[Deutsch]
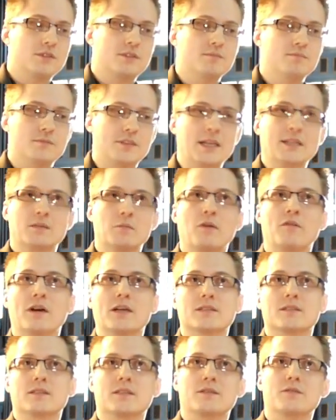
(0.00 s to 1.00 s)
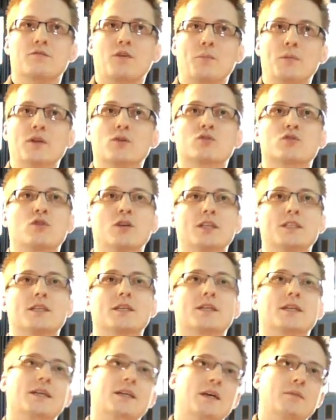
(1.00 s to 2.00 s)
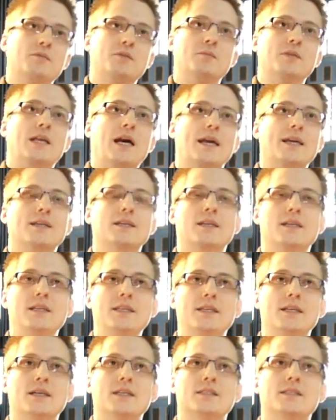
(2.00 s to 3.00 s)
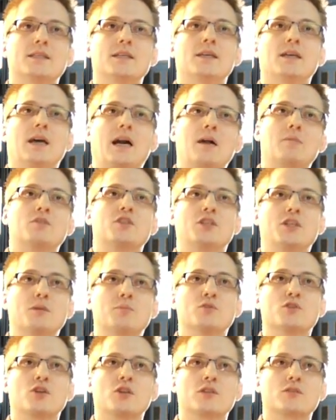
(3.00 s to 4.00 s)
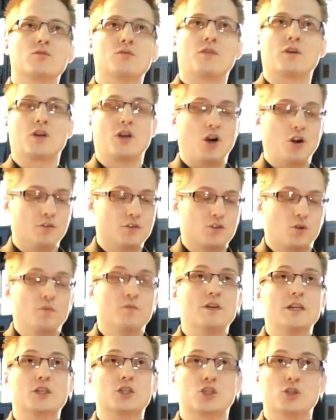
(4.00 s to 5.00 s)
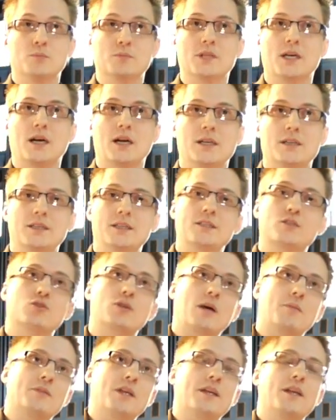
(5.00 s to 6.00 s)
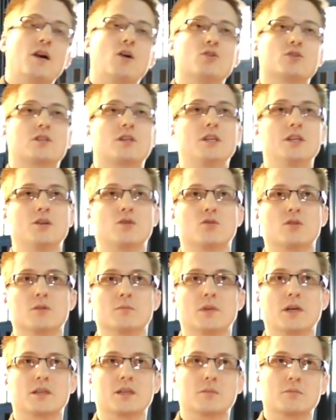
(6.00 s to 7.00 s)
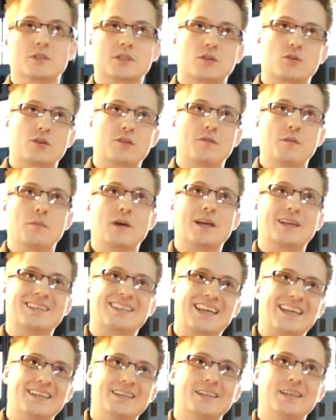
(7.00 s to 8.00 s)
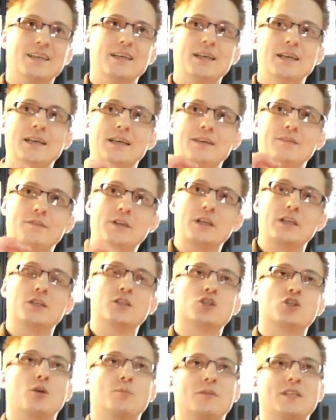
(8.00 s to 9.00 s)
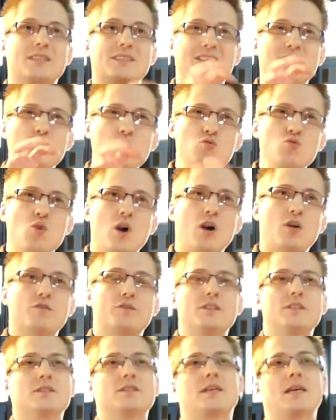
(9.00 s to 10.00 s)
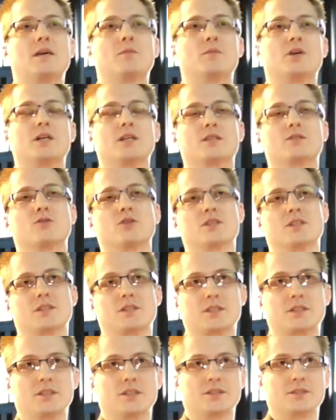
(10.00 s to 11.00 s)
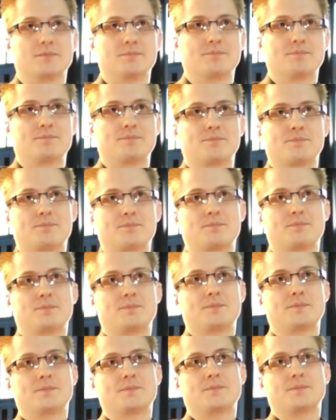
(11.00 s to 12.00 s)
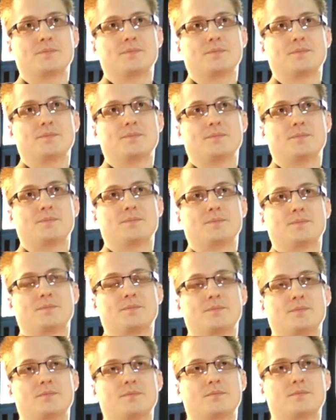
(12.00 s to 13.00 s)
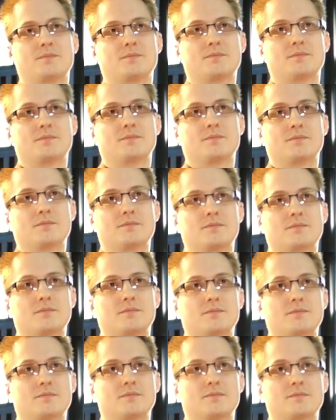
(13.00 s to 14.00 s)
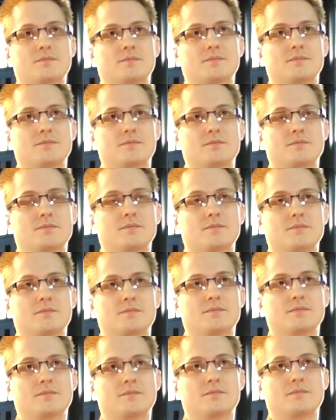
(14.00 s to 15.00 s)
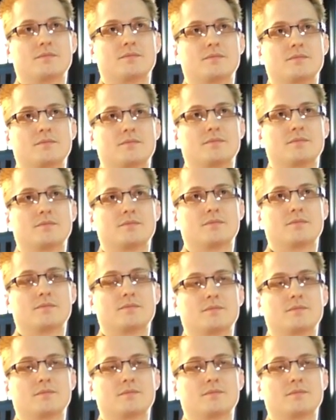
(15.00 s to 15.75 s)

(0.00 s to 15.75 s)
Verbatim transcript: seltsamerweise die Verbindung zu Lichterketten, haben die mit eingegliedert, haben sich nicht besonders gut verkauft, das Umfeld stimmte halt nicht und haben dann eine Ausgliederung gemacht. Haben gesagt, okay, wir machen dann wirklich einen Shop, der sich nur auf diesen Kernbereich konzentriert. Okay, also das, das würde ja schon mal die These stützen, dass wenn man sich in seinem Shop konzentriert, dann die entsprechenden